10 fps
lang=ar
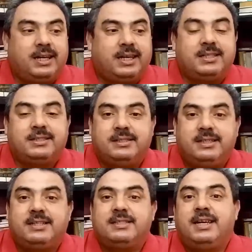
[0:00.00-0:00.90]
كانت
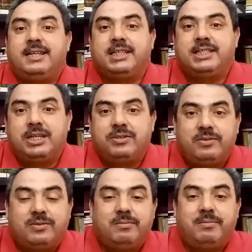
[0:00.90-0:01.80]
ديك الساعات
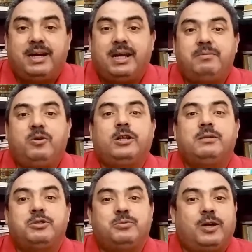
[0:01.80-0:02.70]
اكتشفت في المغاربه واحد
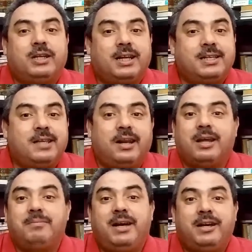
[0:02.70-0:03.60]
المجموعه الخصال
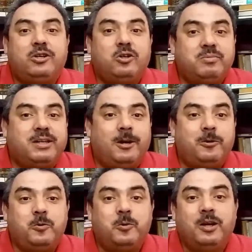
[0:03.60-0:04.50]
رغم انهم
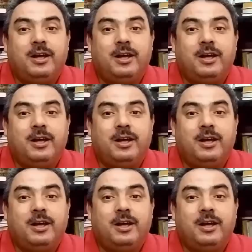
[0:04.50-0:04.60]
كانوا